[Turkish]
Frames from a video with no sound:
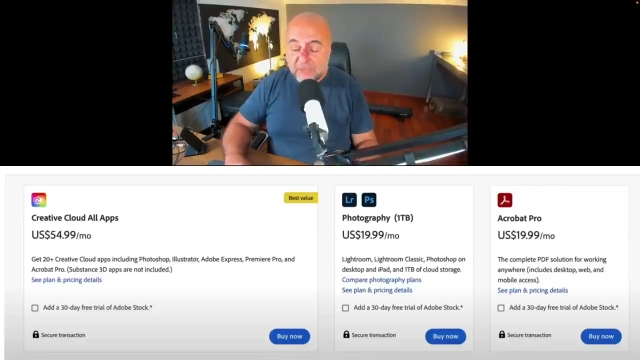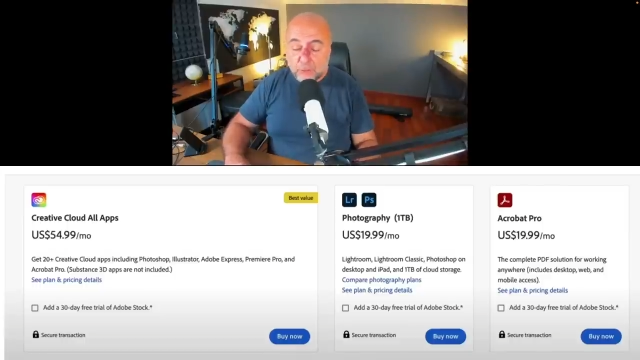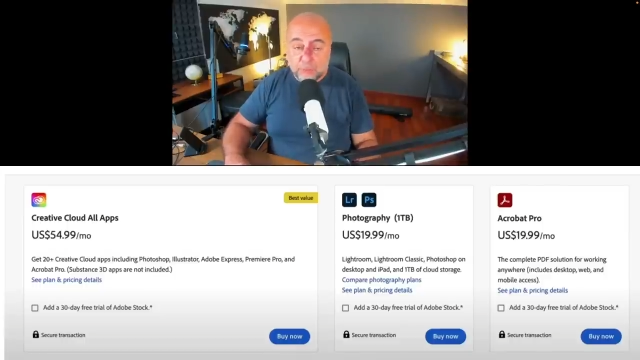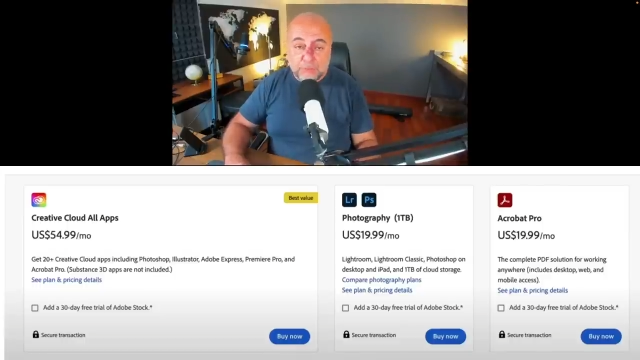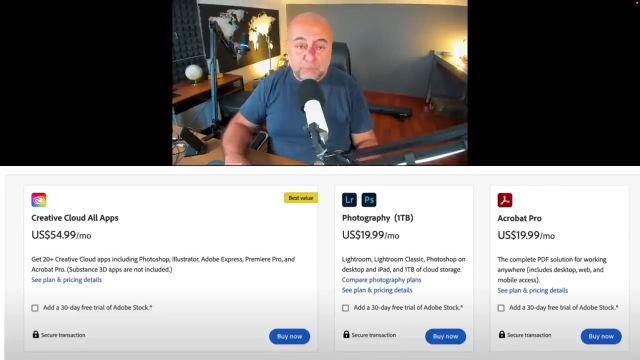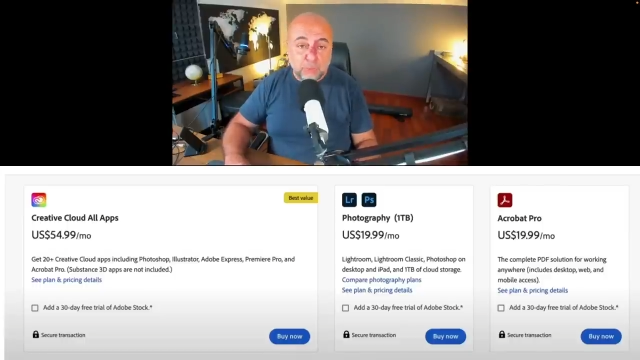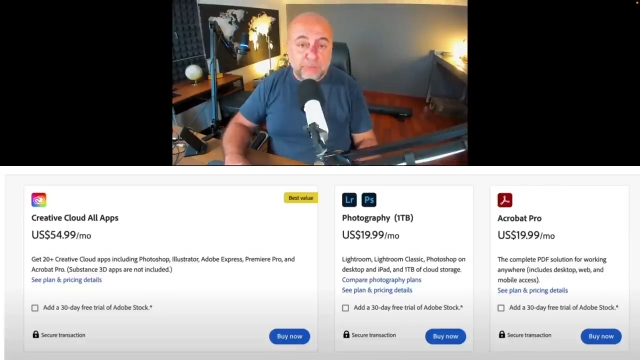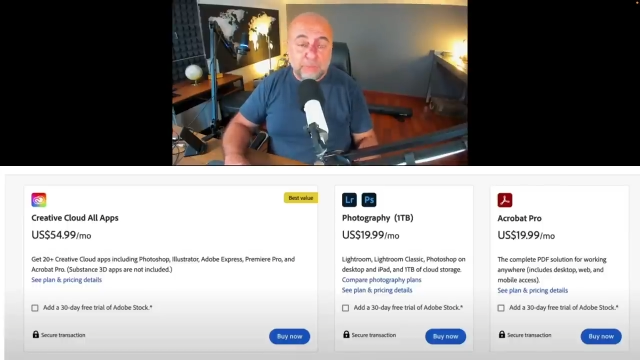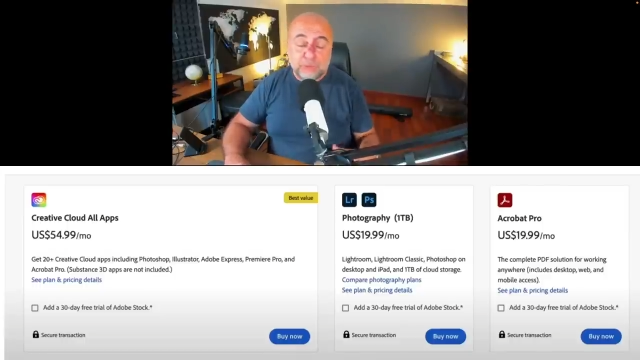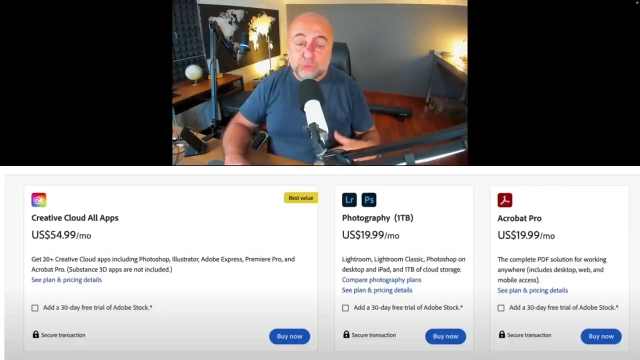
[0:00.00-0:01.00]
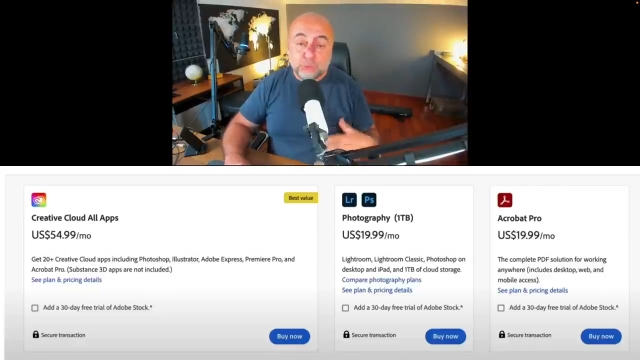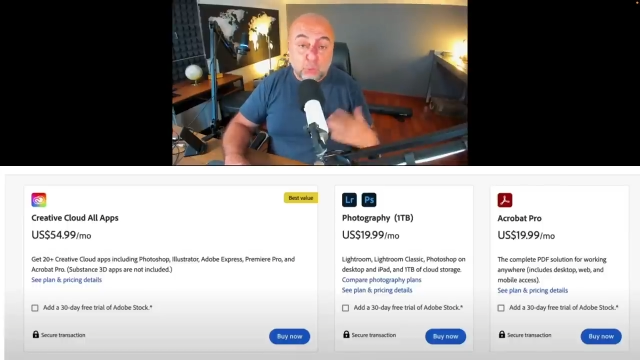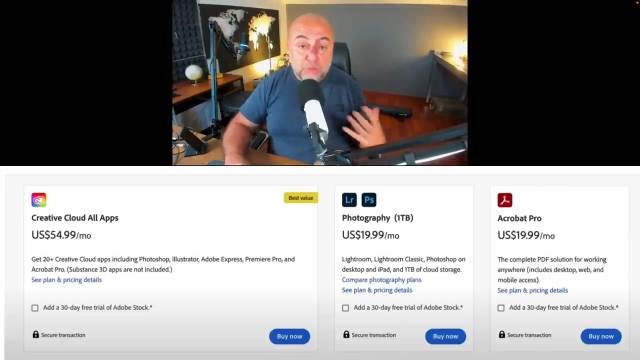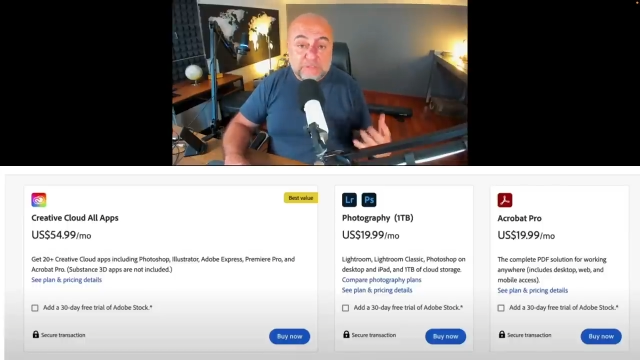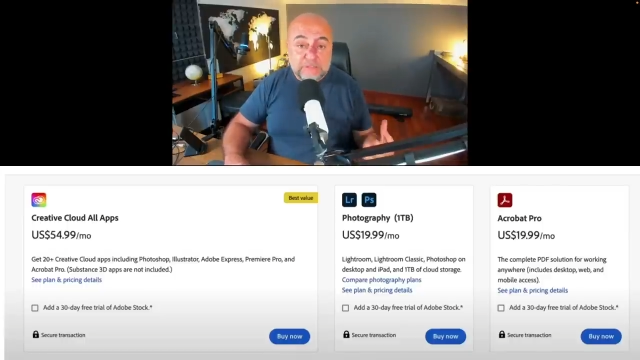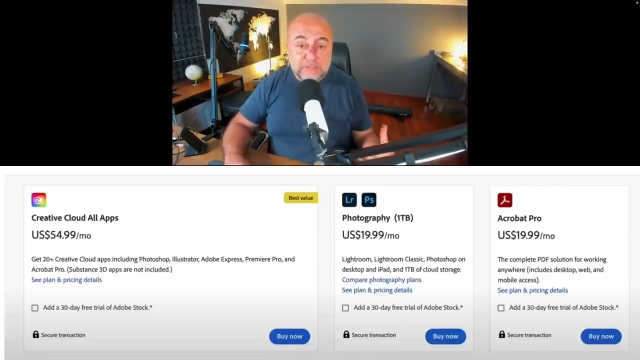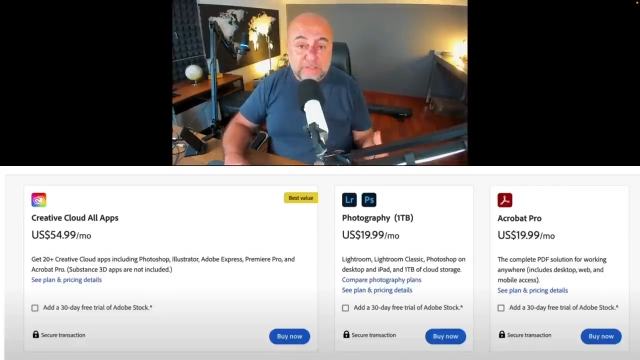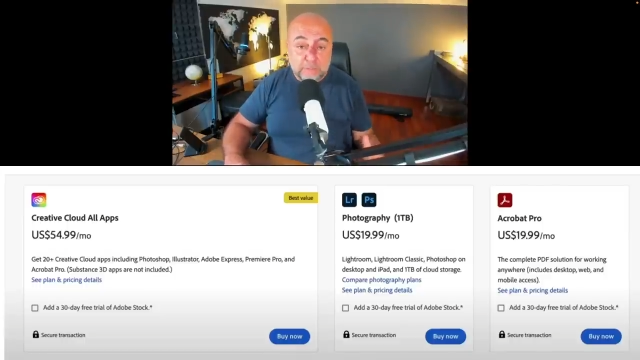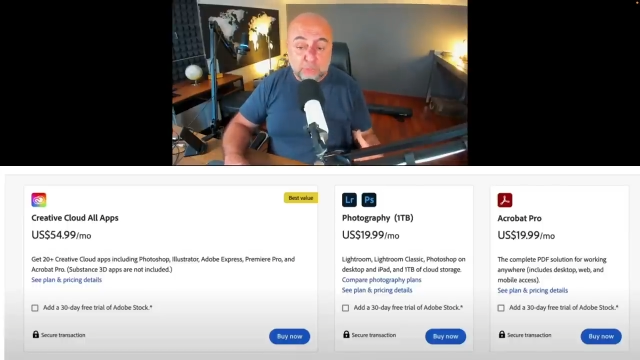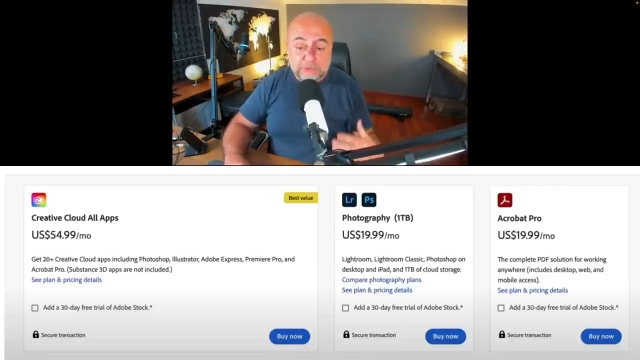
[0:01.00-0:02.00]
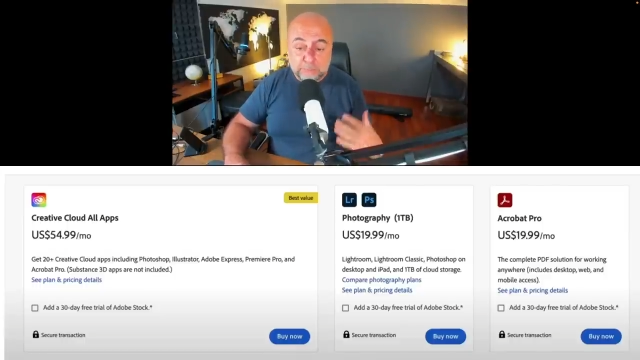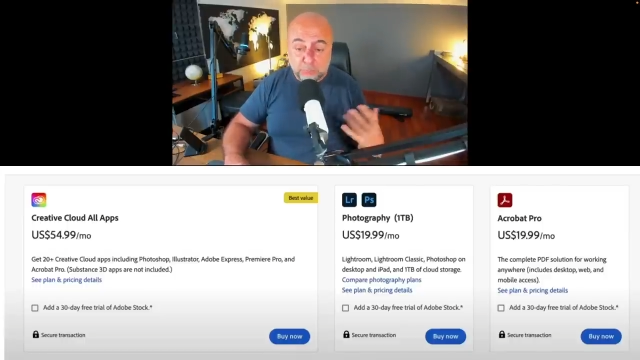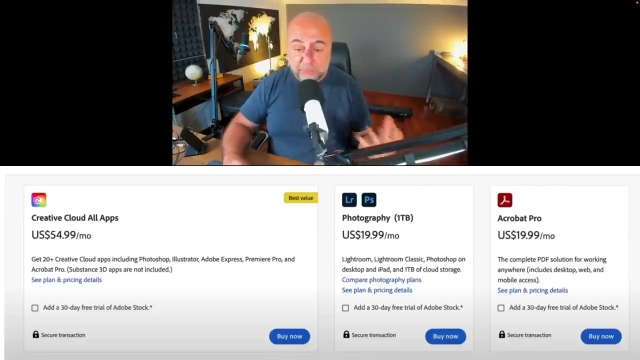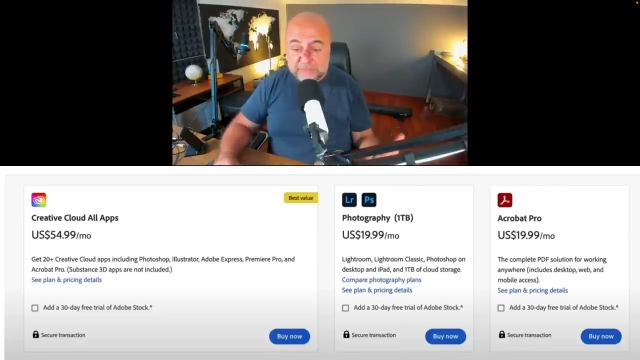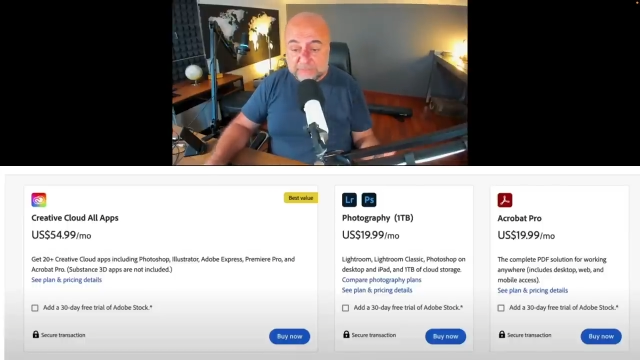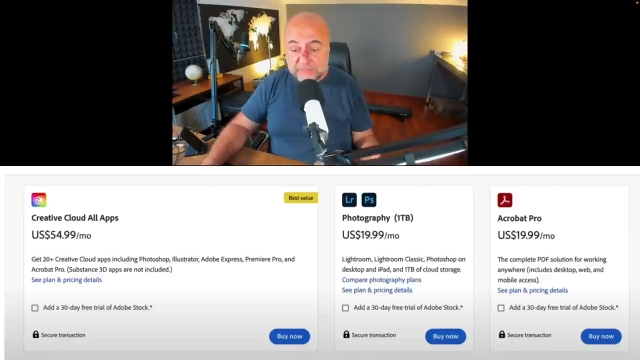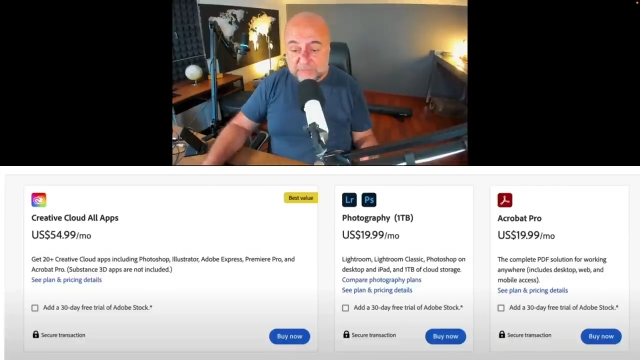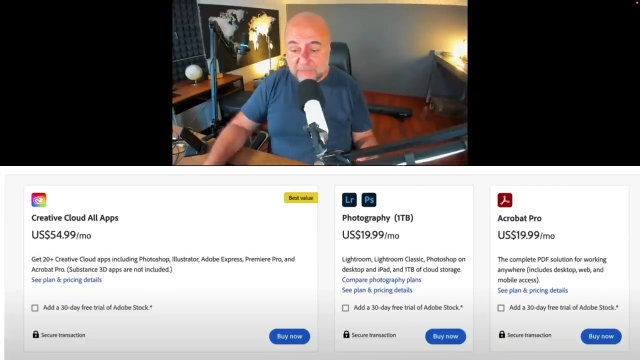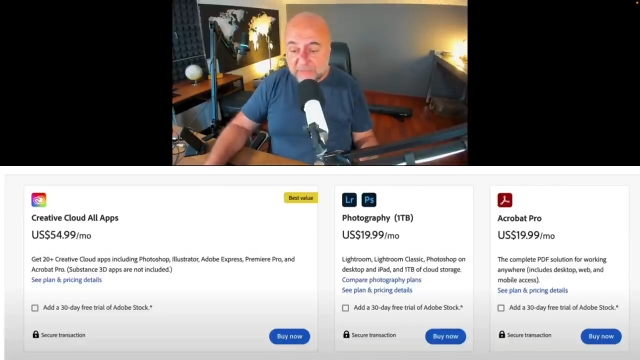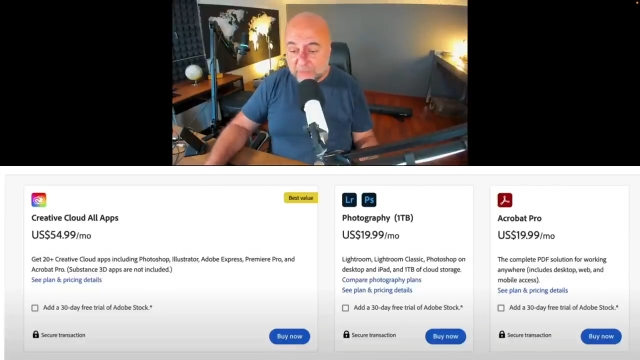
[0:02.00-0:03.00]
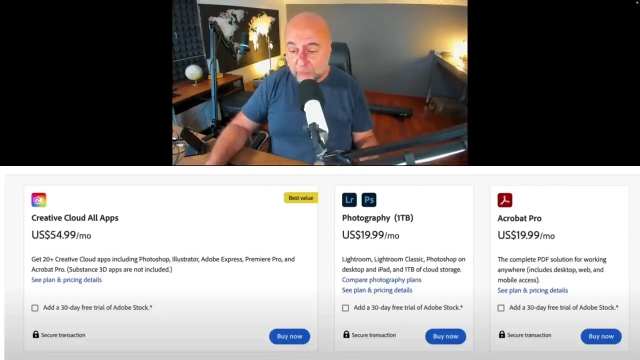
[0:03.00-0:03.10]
Acrobat Pro gibi çok sayıda bu tip bulut hizmeti var.